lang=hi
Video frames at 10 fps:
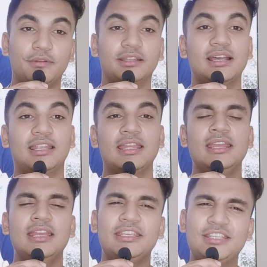वर्कर
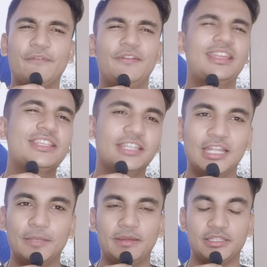या फिर किचन
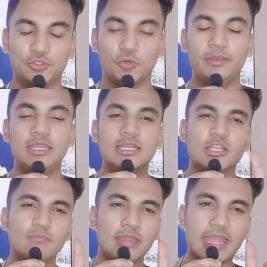हेल्पर जो भी
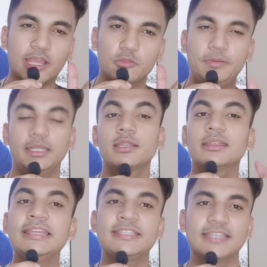जिसमें एक्सपीरियंस
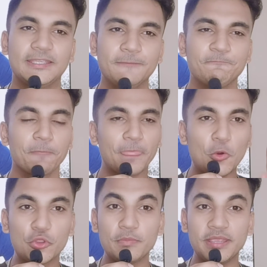नहीं चाहिए
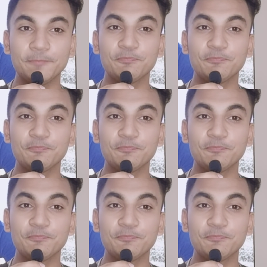उसमें